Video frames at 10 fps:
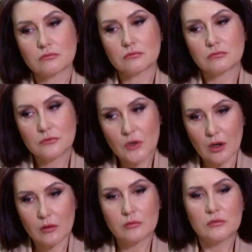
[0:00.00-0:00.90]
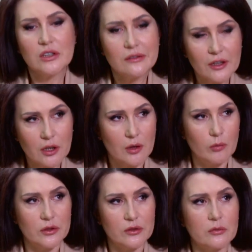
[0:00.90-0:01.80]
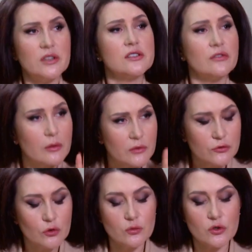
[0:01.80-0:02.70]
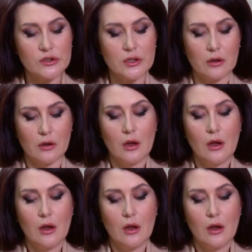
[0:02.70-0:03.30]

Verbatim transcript: блоком да, Акум Да, мы говорили об этом, и с ну, вами в том числе. Форма.